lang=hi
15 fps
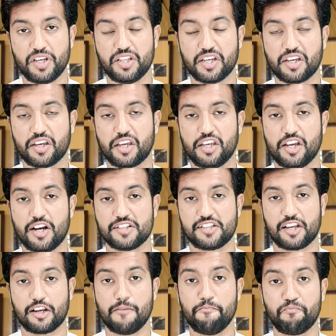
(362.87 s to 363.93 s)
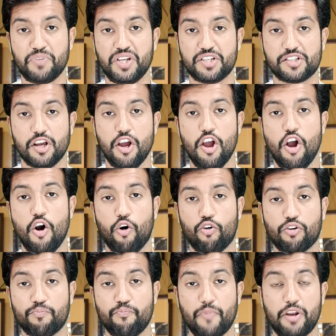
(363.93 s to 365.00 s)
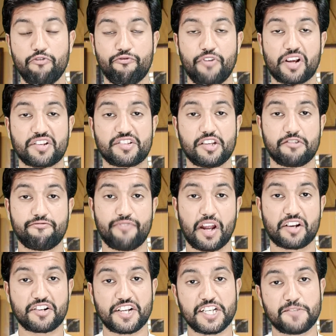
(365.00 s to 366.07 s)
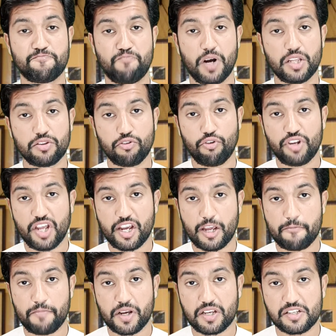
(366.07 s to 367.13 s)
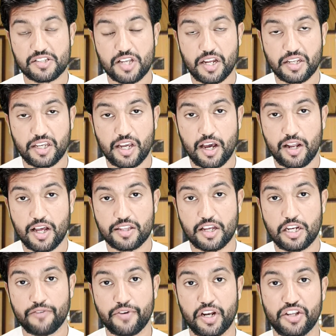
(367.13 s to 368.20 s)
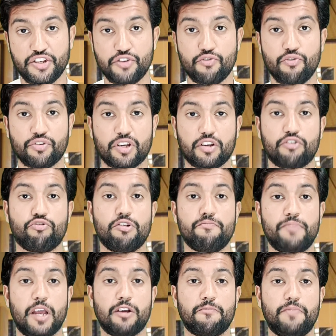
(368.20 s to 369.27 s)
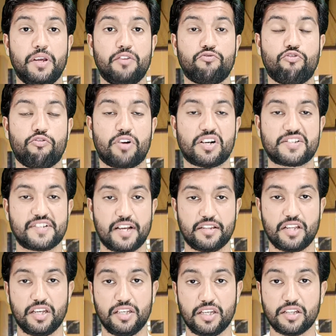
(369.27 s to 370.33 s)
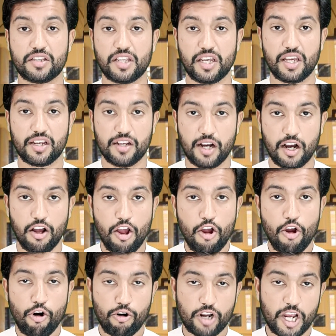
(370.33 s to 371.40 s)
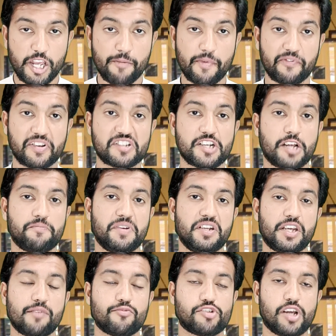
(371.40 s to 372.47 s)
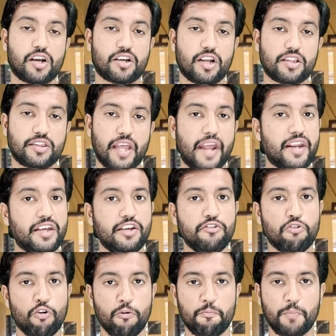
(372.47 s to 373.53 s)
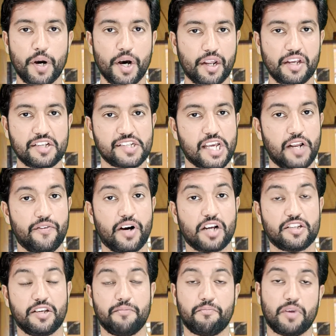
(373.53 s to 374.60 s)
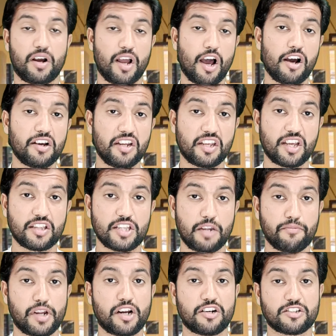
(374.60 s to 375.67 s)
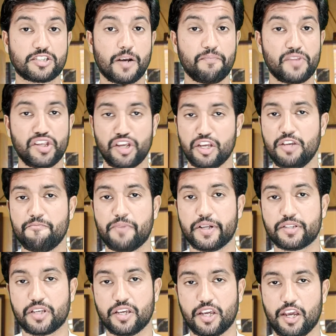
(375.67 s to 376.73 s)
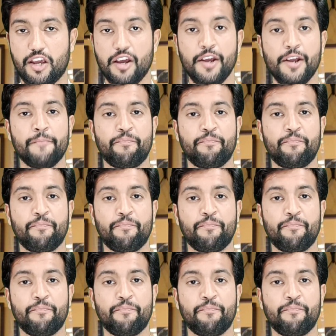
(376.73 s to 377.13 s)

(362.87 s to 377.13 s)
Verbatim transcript: आप ये देखिए कि यहाँ से कंपनीज़ और मैनुफेक्चर फैक्ट्रीज बंद हो रही है कि पाकिस्तान के हालात आने वाले ये होंगे कि कोई बैंक भी इनको कर्जा नहीं देगा और आई एम एफ़ के साथ भी इनके मुजाकर तय नहीं हो पा रहे इसके अलावा आज आखिर के अंदर इमरान खान साहब ने यही बात की कि